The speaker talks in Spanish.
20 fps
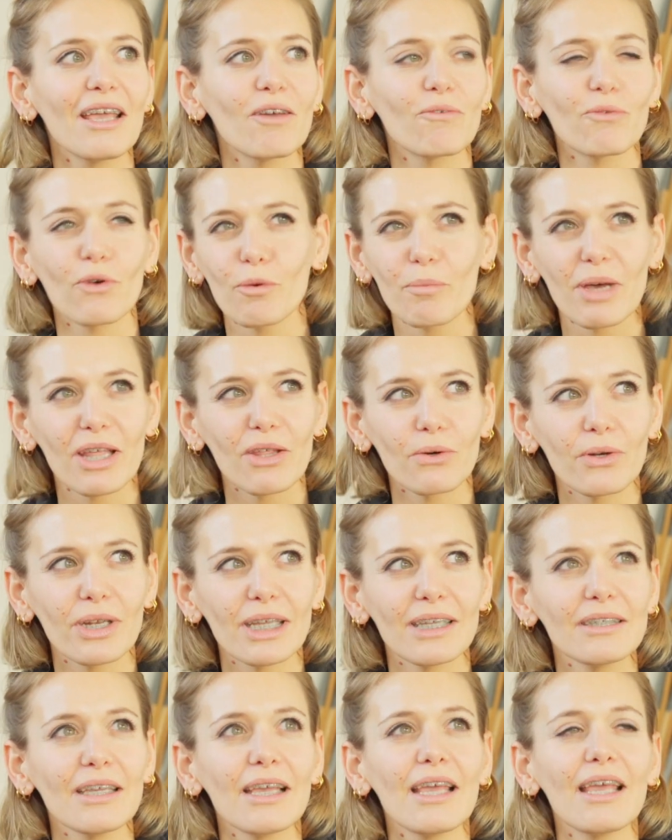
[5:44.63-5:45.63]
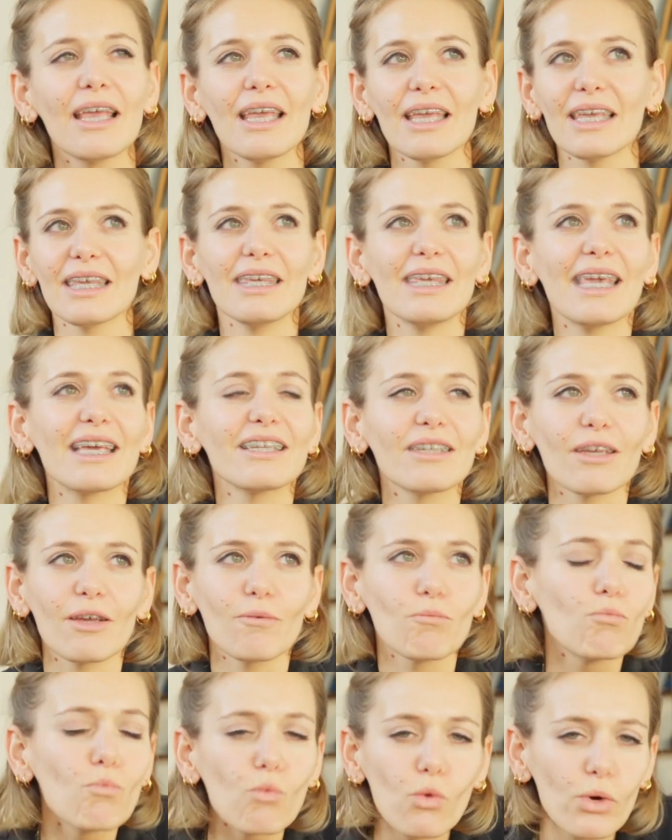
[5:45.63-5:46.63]
formadores, y es
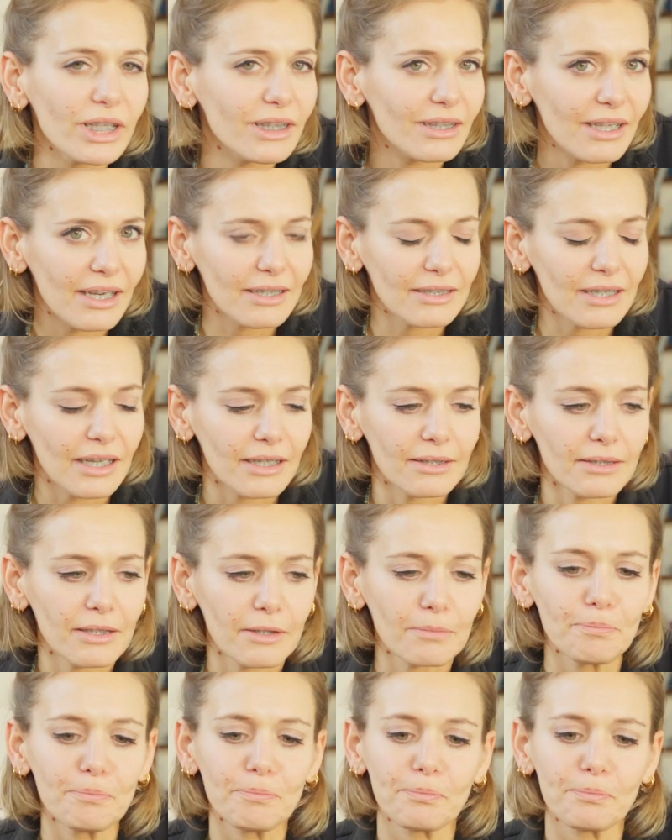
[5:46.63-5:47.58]
muy interesante.